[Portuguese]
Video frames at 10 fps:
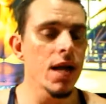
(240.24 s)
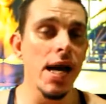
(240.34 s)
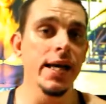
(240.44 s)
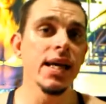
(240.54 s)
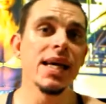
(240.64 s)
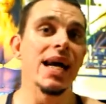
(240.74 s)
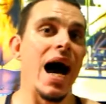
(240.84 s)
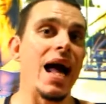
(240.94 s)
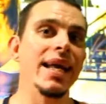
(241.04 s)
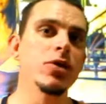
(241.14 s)
Aí,
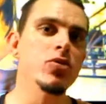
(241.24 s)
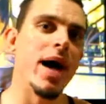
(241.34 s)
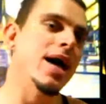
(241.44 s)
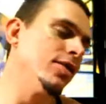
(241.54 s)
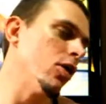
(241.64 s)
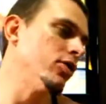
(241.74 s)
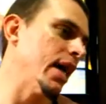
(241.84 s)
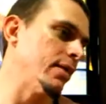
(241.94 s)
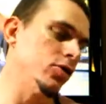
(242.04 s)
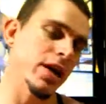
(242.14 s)
além do mais, o que
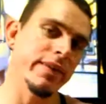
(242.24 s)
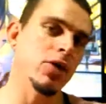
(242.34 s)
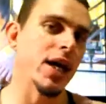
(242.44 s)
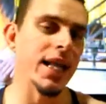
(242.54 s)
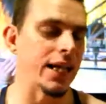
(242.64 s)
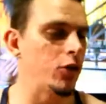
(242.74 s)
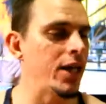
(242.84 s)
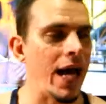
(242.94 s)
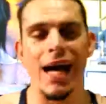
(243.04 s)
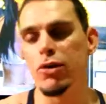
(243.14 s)
acontece? Já vê que o cara tá todo
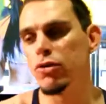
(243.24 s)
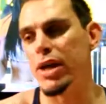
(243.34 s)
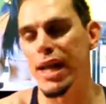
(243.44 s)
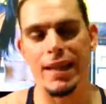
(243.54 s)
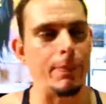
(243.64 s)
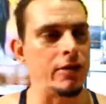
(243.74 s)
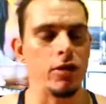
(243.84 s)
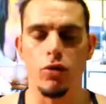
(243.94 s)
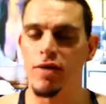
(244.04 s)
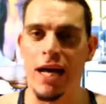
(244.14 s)
errado, outro cara tá
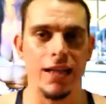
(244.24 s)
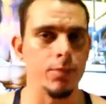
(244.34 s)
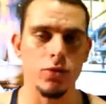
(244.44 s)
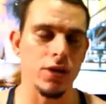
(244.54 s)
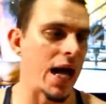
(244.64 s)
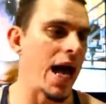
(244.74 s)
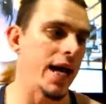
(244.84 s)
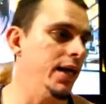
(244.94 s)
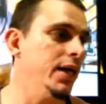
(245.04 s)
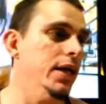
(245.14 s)
passando coisa errada pro outro
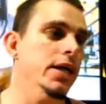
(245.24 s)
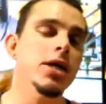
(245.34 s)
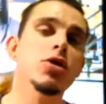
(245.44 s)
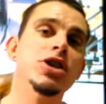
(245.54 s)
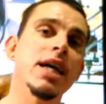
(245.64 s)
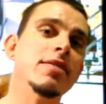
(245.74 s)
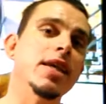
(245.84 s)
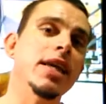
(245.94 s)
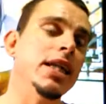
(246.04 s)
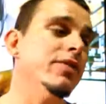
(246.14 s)
cara. E no dia
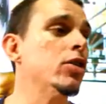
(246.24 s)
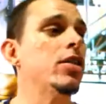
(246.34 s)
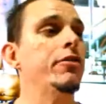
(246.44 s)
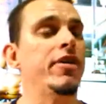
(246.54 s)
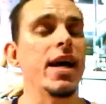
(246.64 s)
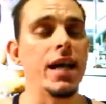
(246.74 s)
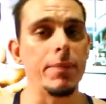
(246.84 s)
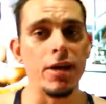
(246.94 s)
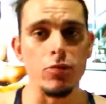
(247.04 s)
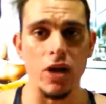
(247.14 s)
seguinte você vê aquele
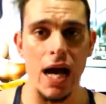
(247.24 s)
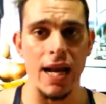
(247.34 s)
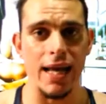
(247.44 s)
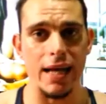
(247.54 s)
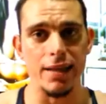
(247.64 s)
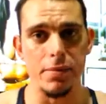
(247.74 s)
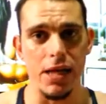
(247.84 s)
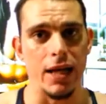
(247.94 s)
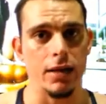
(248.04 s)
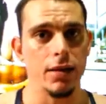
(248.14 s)
mesmo cara na
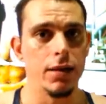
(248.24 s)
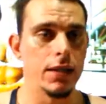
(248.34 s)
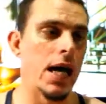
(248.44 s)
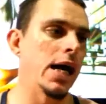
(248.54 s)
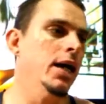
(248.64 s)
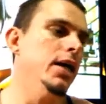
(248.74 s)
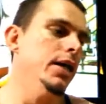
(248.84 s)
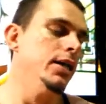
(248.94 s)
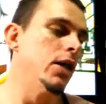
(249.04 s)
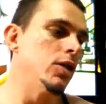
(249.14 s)
academia, tá?
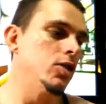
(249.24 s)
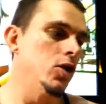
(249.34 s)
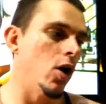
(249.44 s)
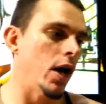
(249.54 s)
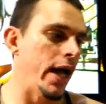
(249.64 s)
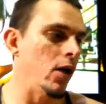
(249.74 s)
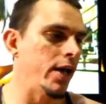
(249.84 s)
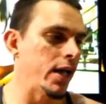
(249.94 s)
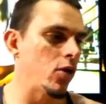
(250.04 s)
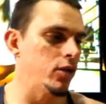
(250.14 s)
Então assim, ó, aí o
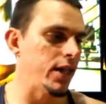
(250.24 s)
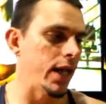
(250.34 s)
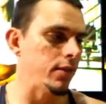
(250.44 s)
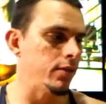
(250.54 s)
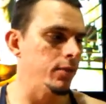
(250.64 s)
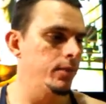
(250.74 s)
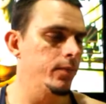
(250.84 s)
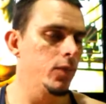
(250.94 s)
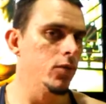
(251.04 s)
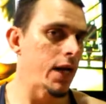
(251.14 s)
que que acontece?
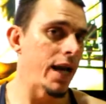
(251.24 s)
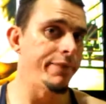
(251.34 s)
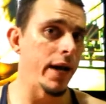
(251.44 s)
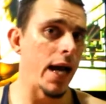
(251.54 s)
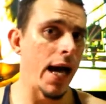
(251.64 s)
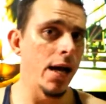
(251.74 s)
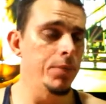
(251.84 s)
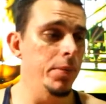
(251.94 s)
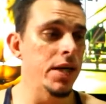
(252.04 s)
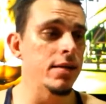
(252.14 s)
O cara vai lá,
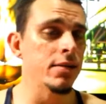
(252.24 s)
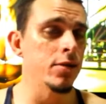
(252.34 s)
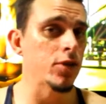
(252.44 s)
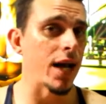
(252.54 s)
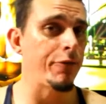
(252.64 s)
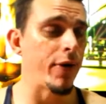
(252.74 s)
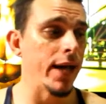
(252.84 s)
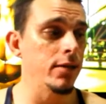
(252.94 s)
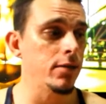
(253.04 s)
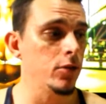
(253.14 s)
primeiro exercício que o cara
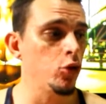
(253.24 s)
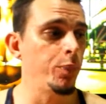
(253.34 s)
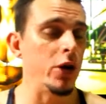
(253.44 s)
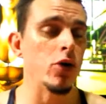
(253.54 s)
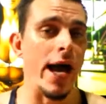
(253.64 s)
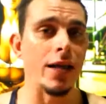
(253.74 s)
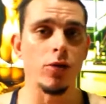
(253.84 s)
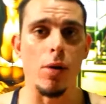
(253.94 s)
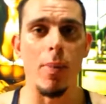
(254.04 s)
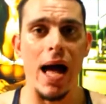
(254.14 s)
faz, supino reto
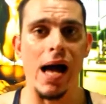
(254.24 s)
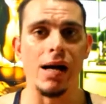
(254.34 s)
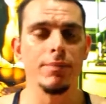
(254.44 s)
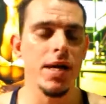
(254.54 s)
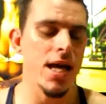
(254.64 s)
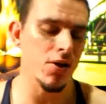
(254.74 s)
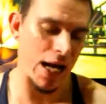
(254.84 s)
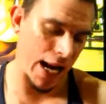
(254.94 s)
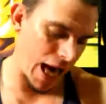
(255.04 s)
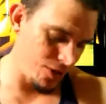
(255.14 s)
com a barra. Meu
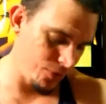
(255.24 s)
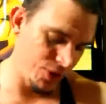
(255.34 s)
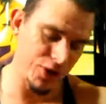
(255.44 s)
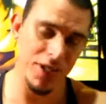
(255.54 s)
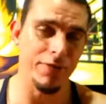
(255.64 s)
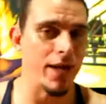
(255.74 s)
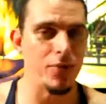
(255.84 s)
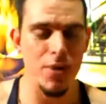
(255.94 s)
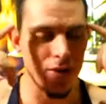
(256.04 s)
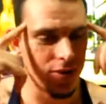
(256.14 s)
caralho, bicho, eu já falo,
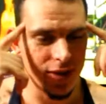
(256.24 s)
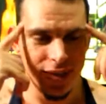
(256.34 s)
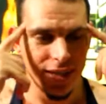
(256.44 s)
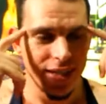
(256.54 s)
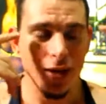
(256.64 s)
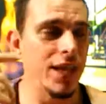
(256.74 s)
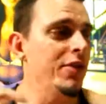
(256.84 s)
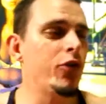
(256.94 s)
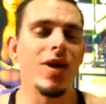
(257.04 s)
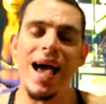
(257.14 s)
meu, eu nem
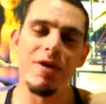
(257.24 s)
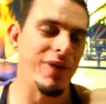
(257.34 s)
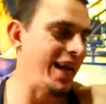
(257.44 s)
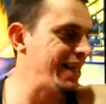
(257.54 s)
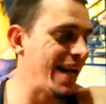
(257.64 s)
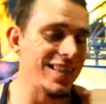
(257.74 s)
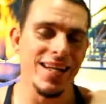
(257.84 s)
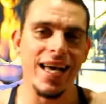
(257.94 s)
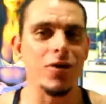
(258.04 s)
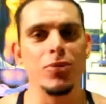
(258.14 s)
vou lá falar nada,
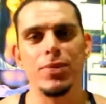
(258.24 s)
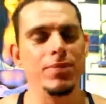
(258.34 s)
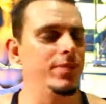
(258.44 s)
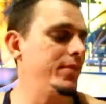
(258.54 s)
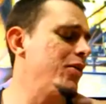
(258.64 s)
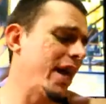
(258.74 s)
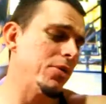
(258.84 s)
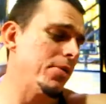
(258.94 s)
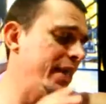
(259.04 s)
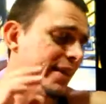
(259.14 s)
nem quero, nem quero
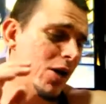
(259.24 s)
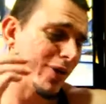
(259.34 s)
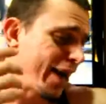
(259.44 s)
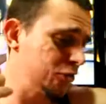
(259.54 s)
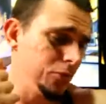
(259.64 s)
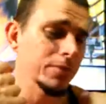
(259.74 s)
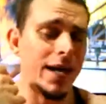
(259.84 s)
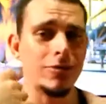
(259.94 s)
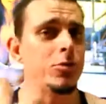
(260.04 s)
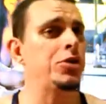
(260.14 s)
me meter, eu quero
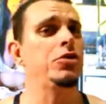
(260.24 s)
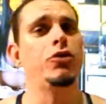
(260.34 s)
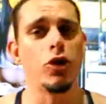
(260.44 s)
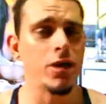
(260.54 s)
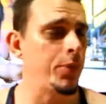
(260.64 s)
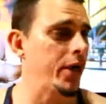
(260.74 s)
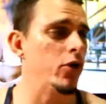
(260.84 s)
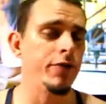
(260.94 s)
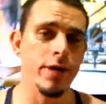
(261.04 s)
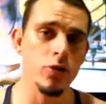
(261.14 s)
mais que o bicho se foda, porque
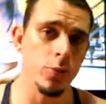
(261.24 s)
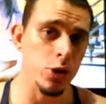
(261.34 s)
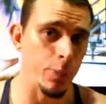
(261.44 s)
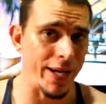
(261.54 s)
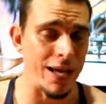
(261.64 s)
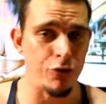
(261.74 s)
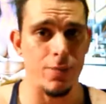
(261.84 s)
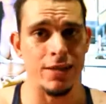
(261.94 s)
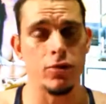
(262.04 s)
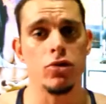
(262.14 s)
às vezes o bicho pegar
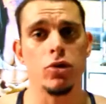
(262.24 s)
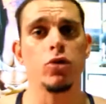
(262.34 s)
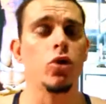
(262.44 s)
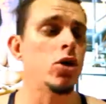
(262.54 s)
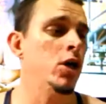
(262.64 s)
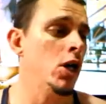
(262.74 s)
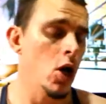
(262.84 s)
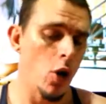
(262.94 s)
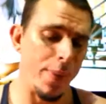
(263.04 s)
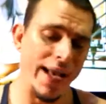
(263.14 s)
informação do instrutor,
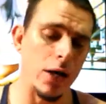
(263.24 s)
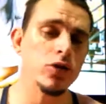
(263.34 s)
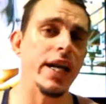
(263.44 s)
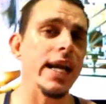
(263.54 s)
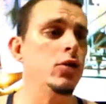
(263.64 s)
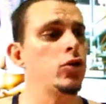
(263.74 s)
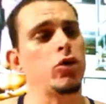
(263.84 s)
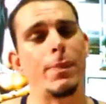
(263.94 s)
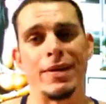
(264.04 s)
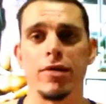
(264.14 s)
ou pegar um treino, o
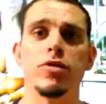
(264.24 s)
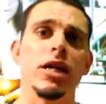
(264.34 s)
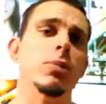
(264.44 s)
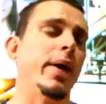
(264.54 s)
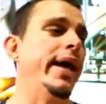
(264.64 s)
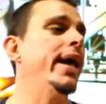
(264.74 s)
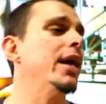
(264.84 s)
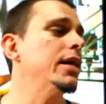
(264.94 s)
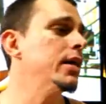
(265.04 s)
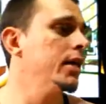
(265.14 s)
instrutor passar um treino pra
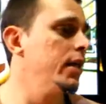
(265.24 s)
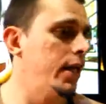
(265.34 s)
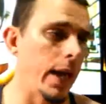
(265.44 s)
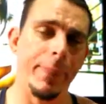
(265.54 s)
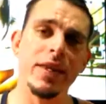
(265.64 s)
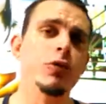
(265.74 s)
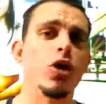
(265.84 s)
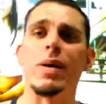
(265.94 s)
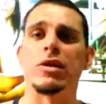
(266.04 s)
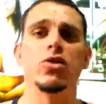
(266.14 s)
ele, é, pedir
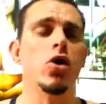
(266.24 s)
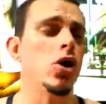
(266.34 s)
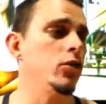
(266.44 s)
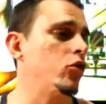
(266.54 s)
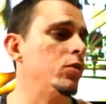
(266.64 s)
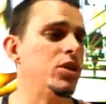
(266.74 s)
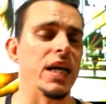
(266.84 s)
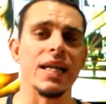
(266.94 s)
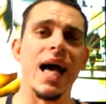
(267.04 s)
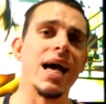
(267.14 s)
informações, como
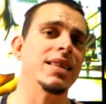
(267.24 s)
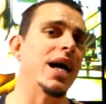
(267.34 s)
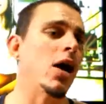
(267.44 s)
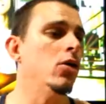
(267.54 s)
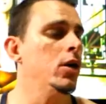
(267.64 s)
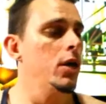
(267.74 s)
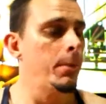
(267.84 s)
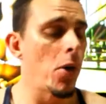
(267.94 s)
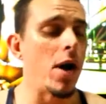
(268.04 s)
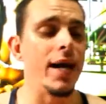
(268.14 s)
treinar e tal.
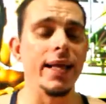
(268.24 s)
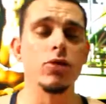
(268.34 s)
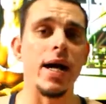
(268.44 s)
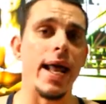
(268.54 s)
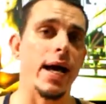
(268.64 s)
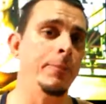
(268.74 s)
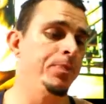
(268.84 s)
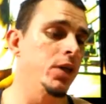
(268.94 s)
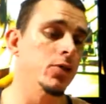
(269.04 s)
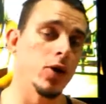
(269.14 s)
Porra, além do cara
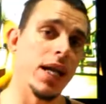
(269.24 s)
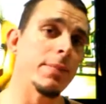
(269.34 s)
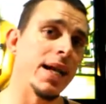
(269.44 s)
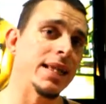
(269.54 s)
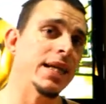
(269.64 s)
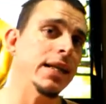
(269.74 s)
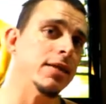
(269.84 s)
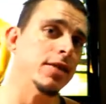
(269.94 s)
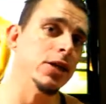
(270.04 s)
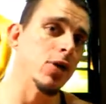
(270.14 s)
só querer malhar
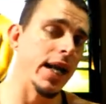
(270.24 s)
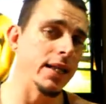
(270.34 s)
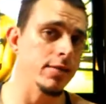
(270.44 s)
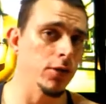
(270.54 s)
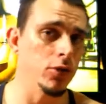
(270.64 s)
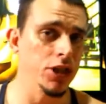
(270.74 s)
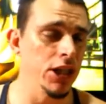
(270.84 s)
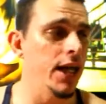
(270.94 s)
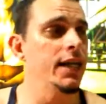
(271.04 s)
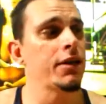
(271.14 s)
35, 45
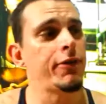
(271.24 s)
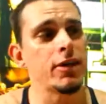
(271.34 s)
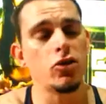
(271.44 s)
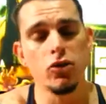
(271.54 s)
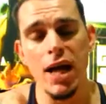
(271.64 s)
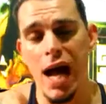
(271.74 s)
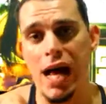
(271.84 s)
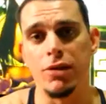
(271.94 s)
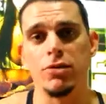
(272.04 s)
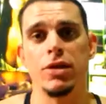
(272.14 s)
dias ainda faz tudo
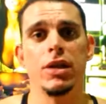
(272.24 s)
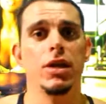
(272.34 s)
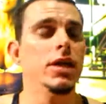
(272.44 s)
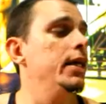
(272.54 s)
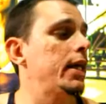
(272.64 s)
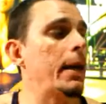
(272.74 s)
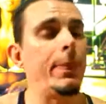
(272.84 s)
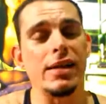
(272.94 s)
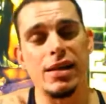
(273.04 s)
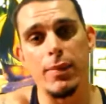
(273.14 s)
errado. E
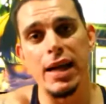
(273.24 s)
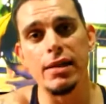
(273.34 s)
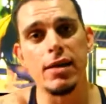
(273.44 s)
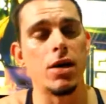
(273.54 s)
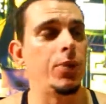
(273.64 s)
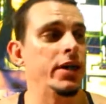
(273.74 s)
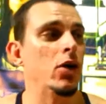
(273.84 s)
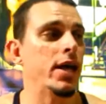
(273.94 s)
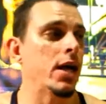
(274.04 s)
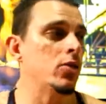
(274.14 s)
capaz de dar uma lesão, porque
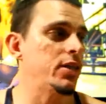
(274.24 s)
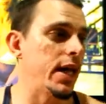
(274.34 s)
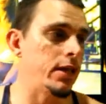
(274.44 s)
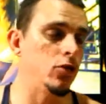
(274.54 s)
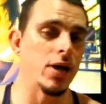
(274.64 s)
o que, que acontece?